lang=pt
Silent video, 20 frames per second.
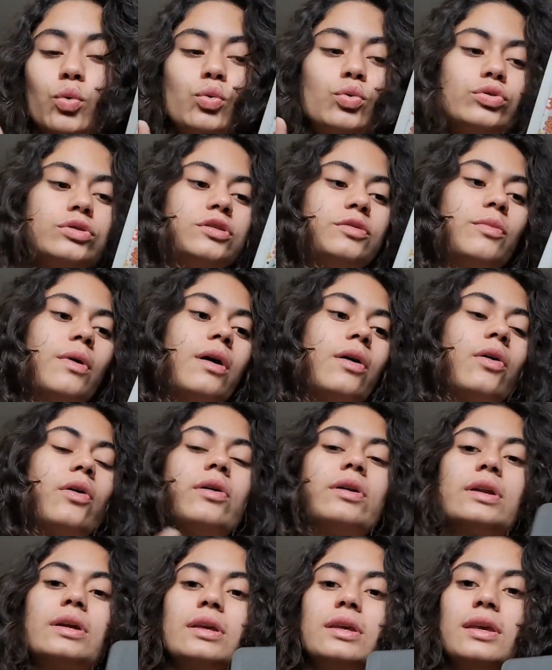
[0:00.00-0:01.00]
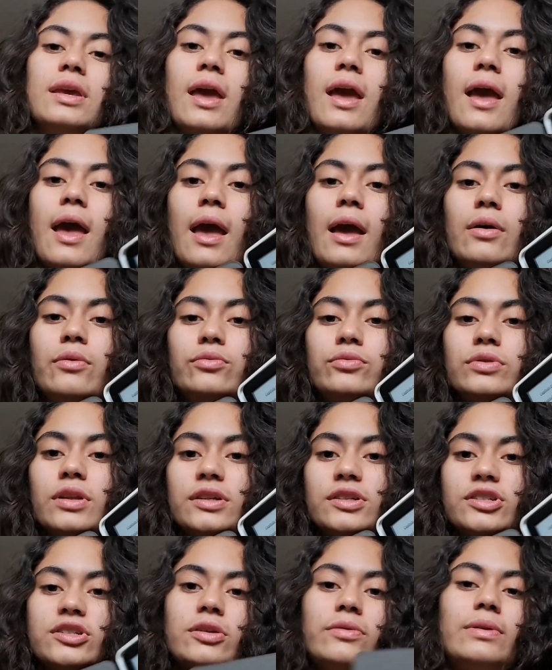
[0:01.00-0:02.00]
último agora, que é o
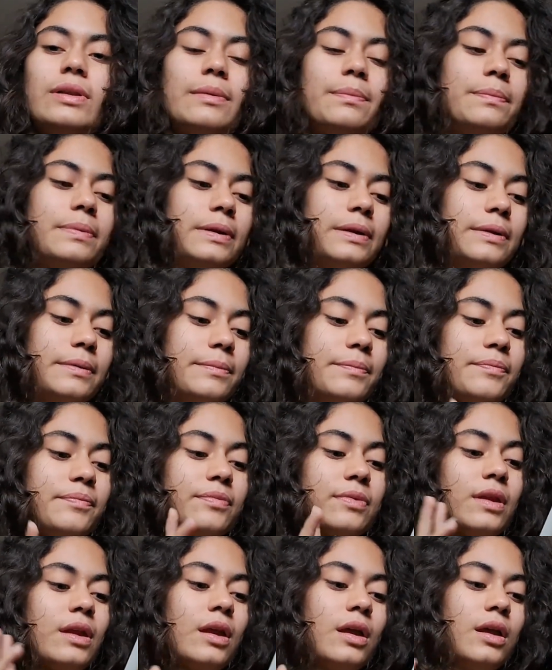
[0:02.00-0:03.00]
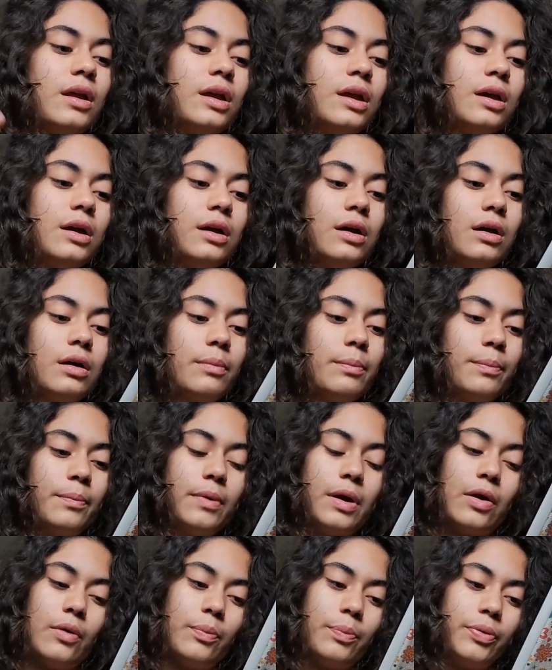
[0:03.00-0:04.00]
da Sherry Lapena.
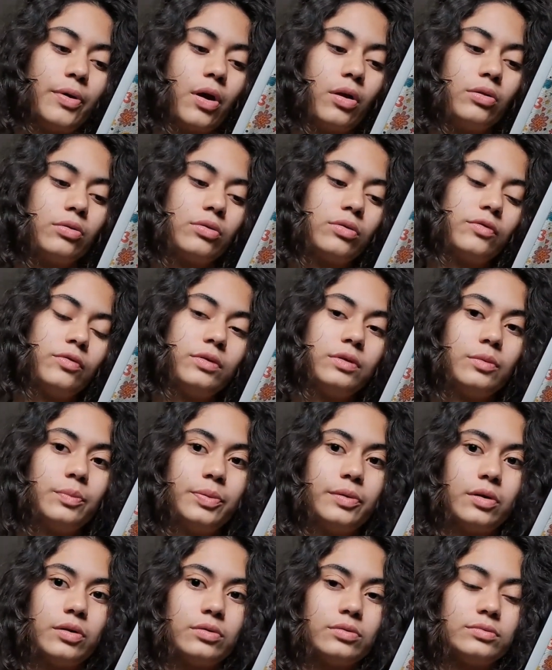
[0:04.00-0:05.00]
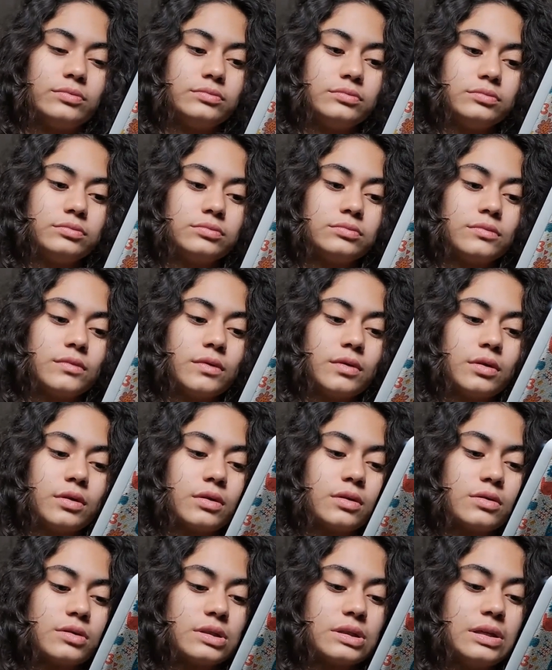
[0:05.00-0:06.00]
É o prólogo, eu vou ler o prólogo.
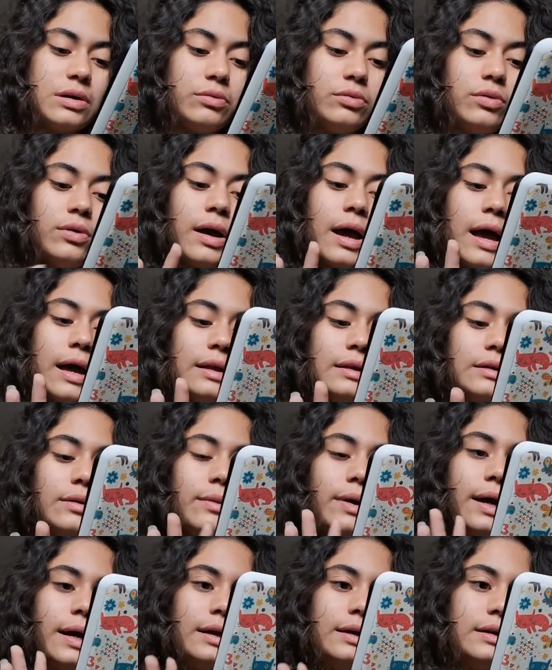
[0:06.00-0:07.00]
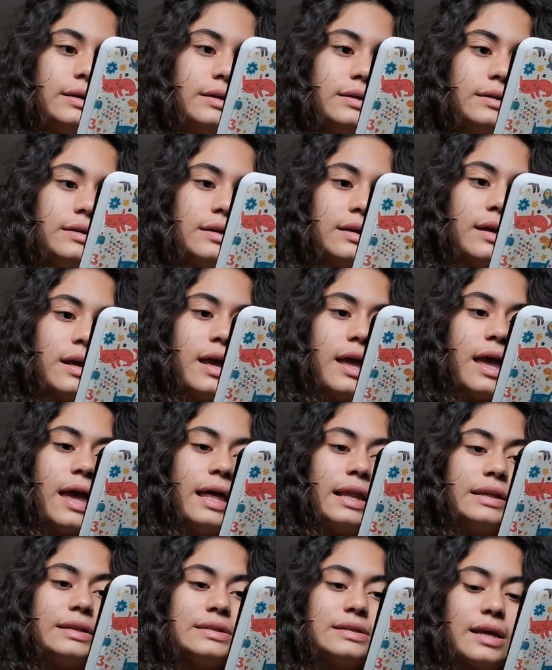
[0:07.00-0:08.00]
Seu lugar não é aqui.
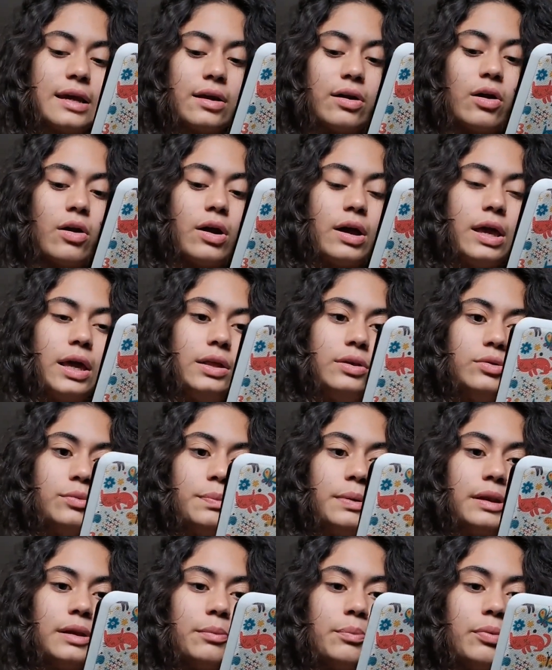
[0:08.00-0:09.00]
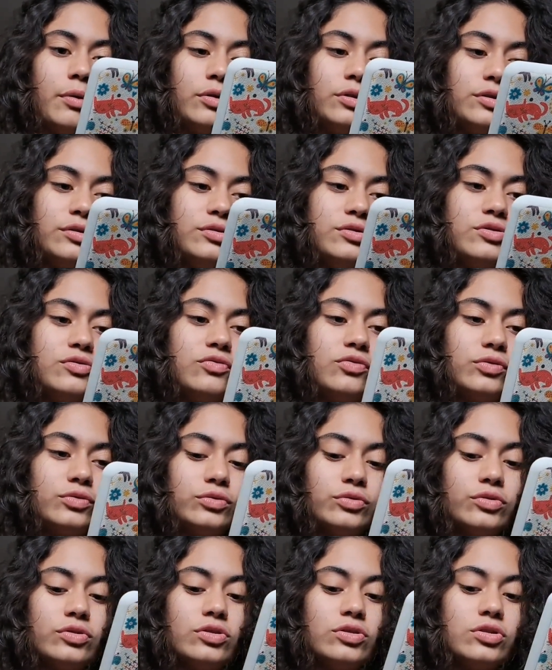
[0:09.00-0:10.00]
Ela sai correndo pela porta dos
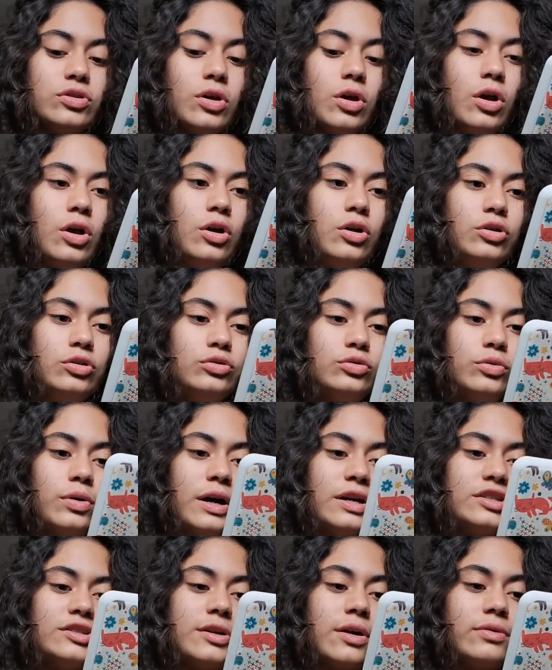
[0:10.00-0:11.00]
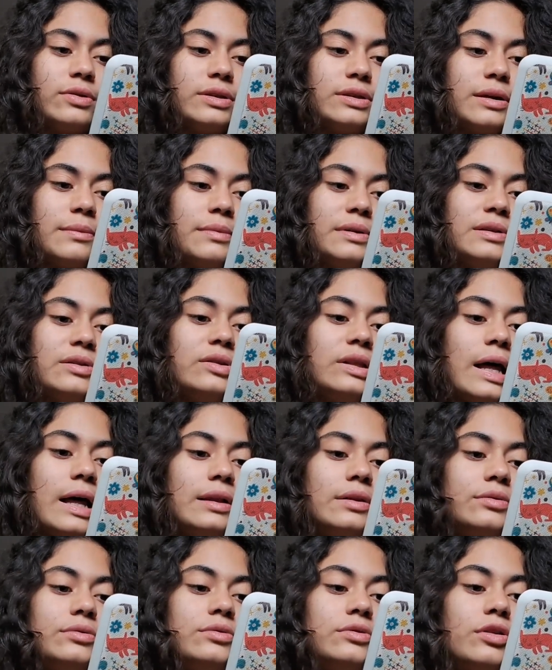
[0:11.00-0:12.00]
fundos do restaurante
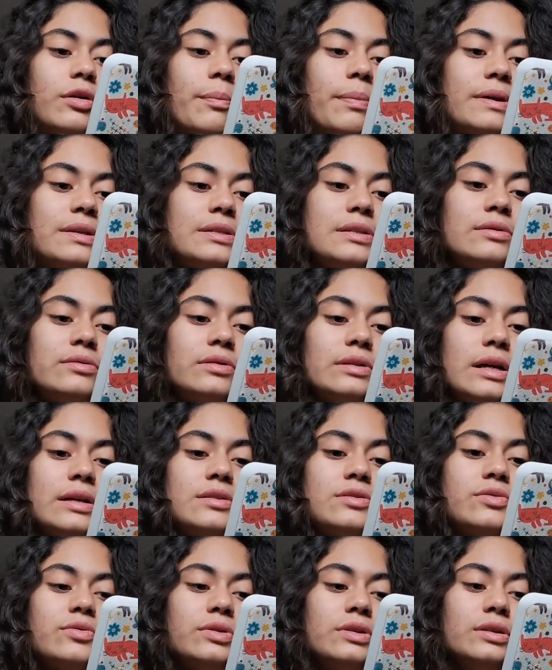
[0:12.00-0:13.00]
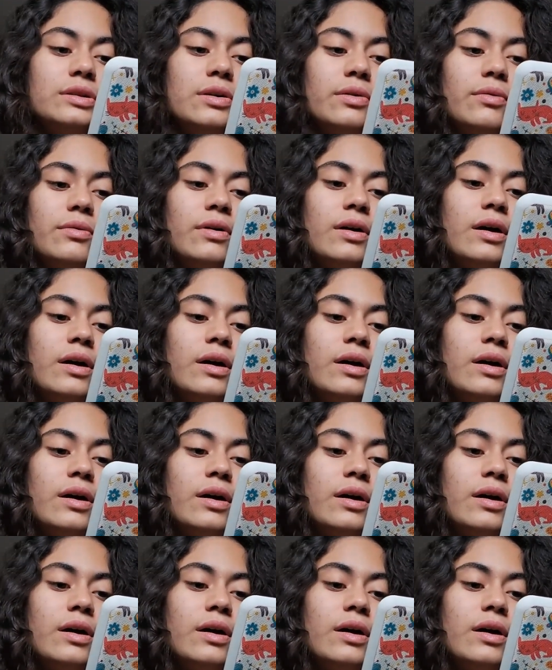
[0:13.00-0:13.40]
abandonado, tropeçando na escuridão.